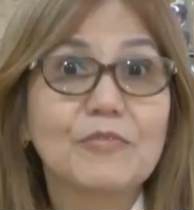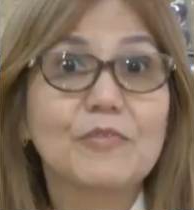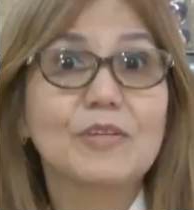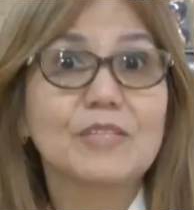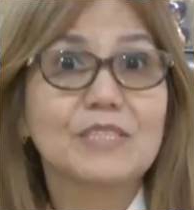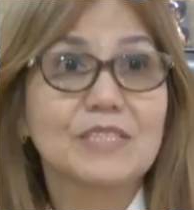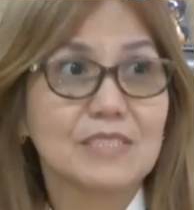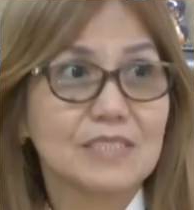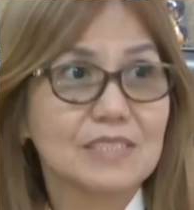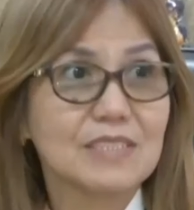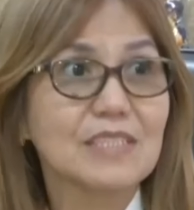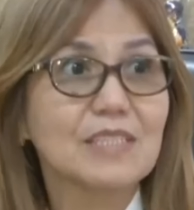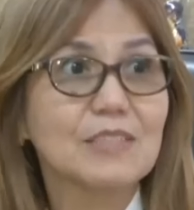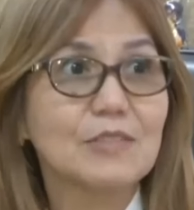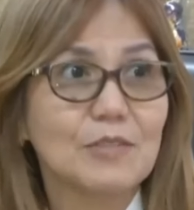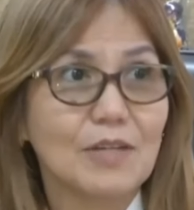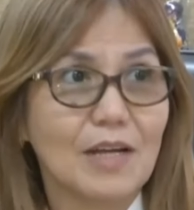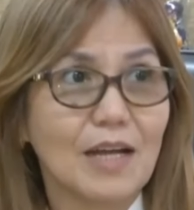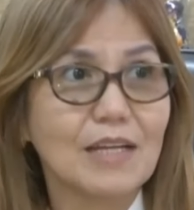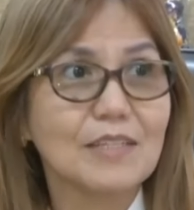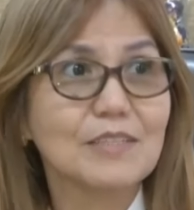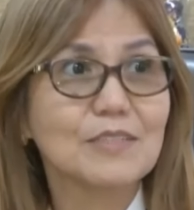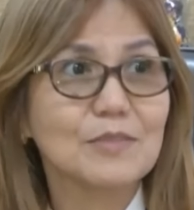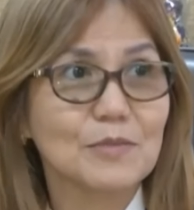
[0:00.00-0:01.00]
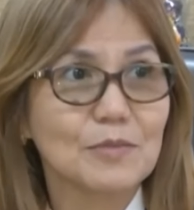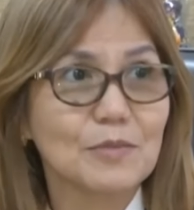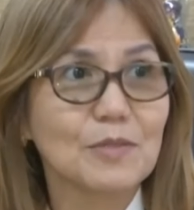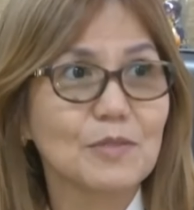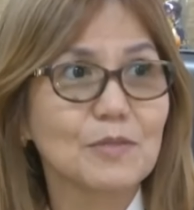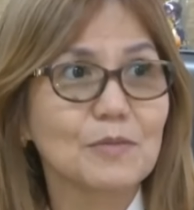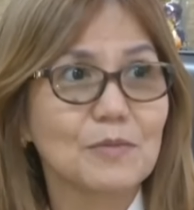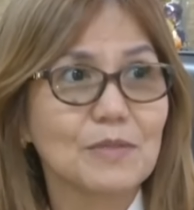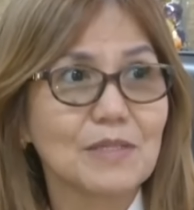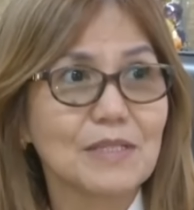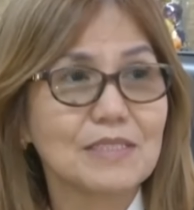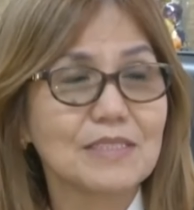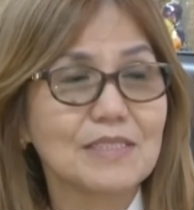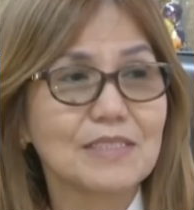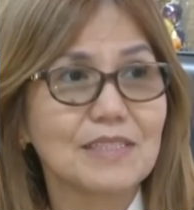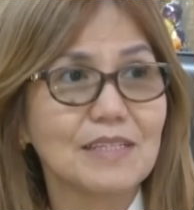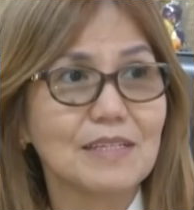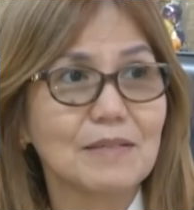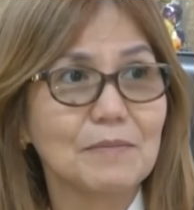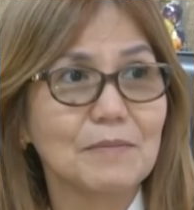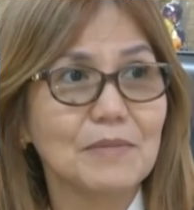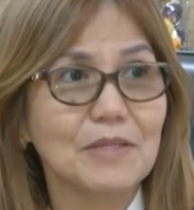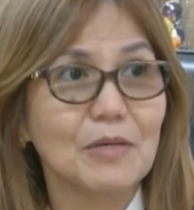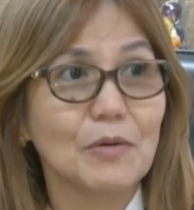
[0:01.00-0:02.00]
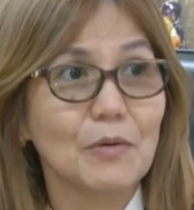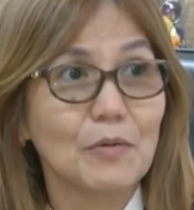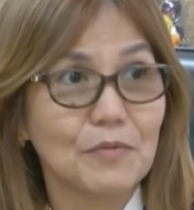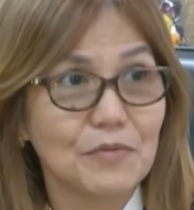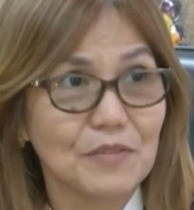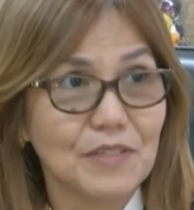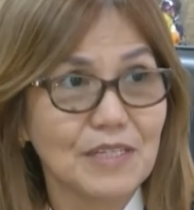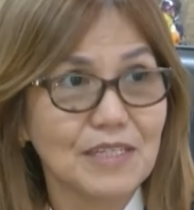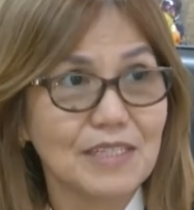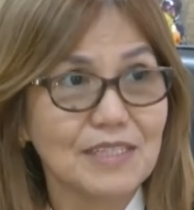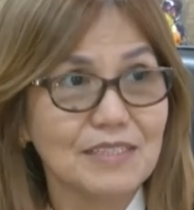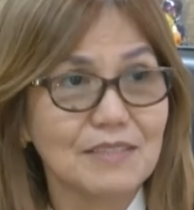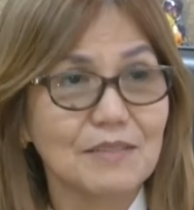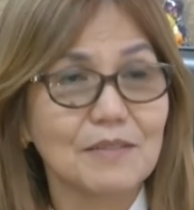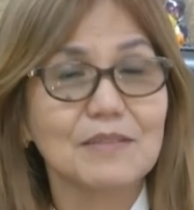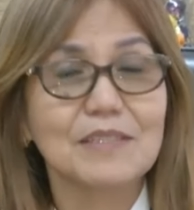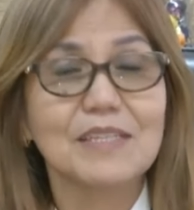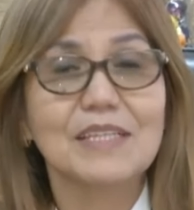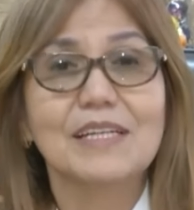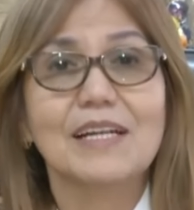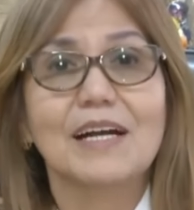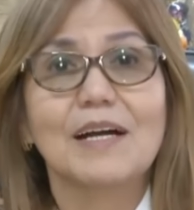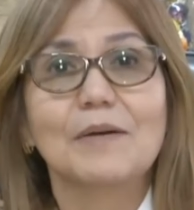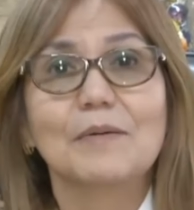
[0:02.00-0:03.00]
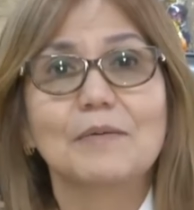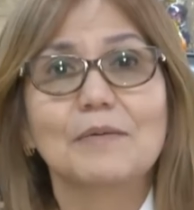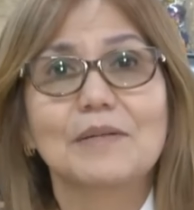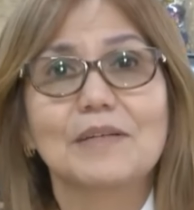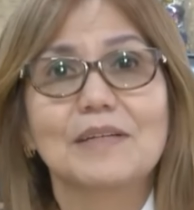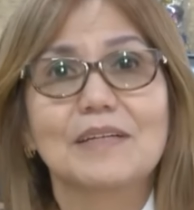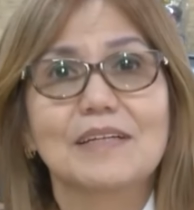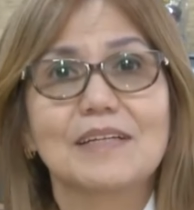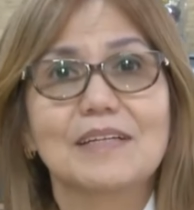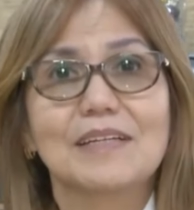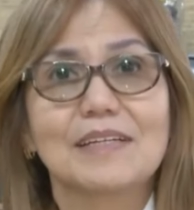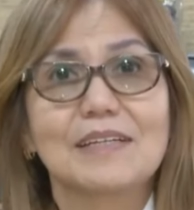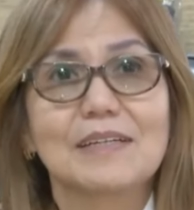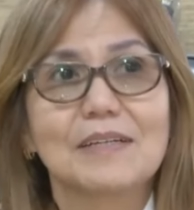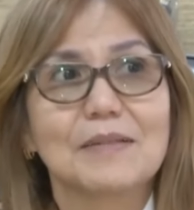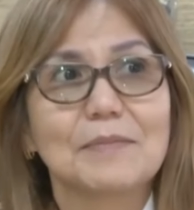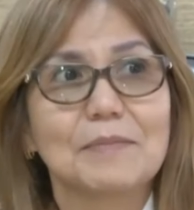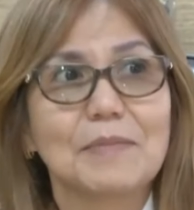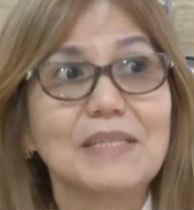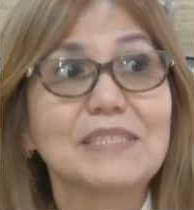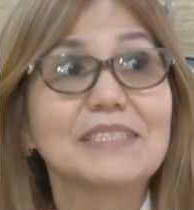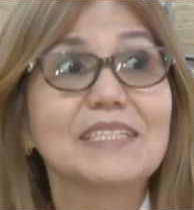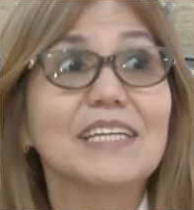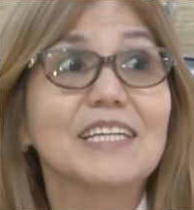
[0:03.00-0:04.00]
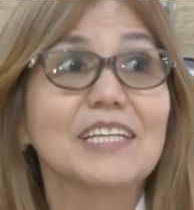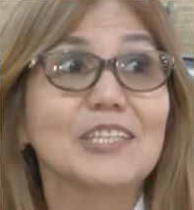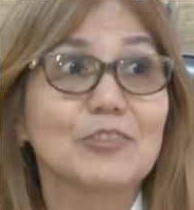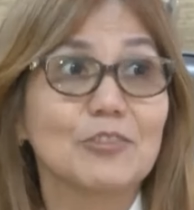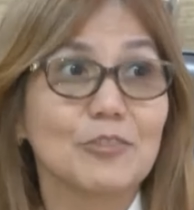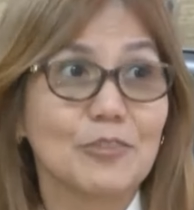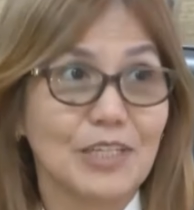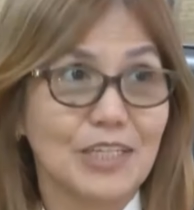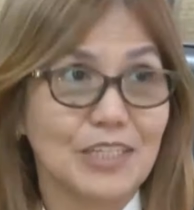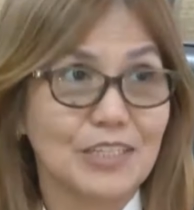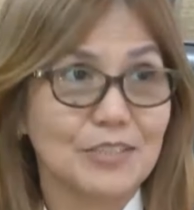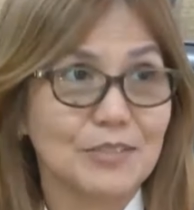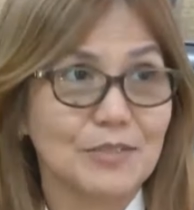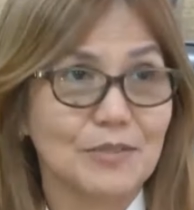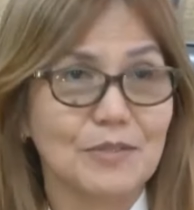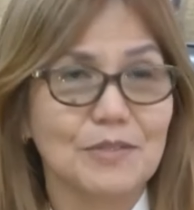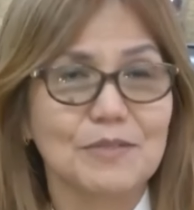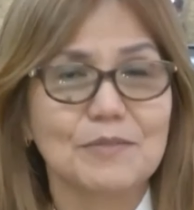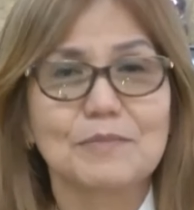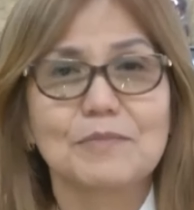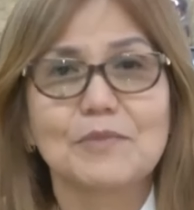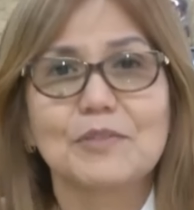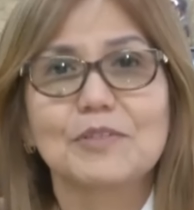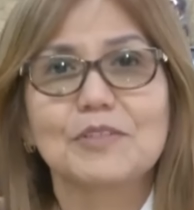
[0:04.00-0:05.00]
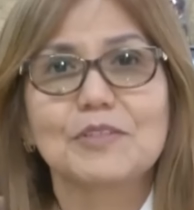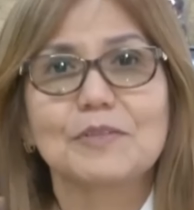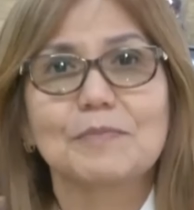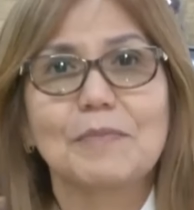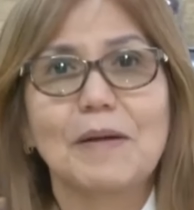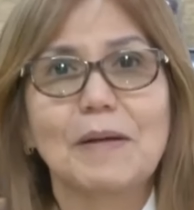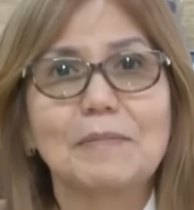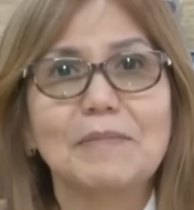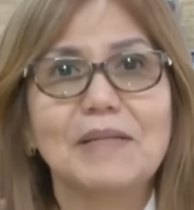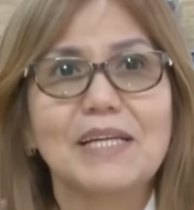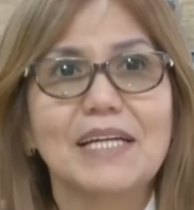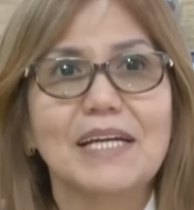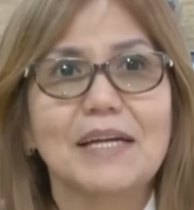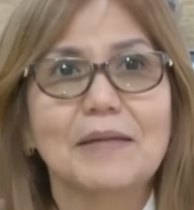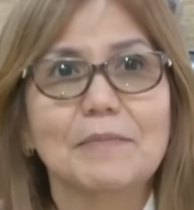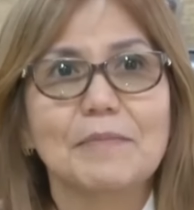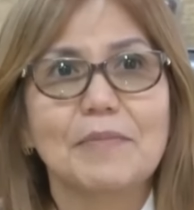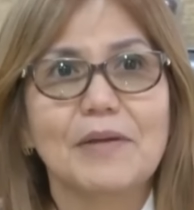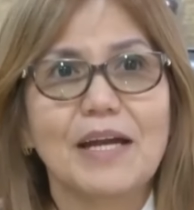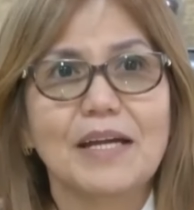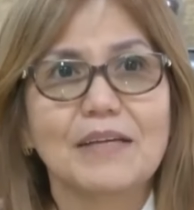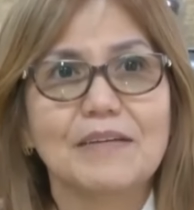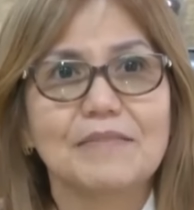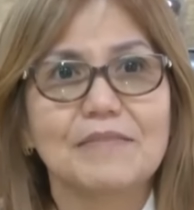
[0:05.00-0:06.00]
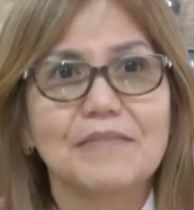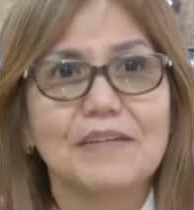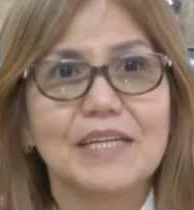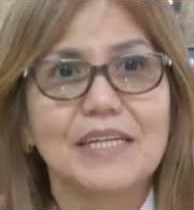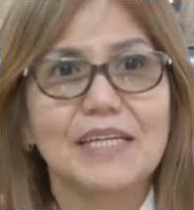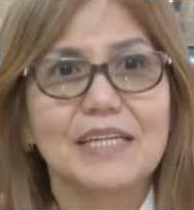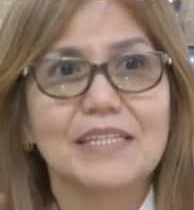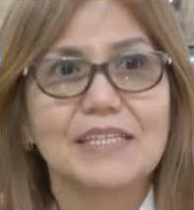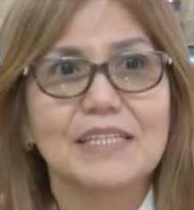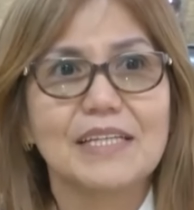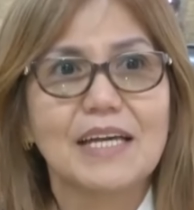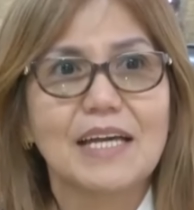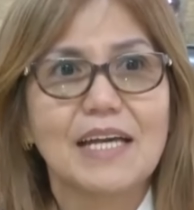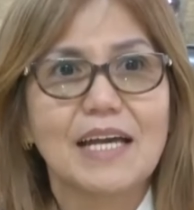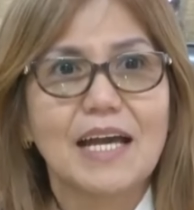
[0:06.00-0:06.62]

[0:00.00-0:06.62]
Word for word: Of course, senior high school will still be offered no in our basic education, both public and private.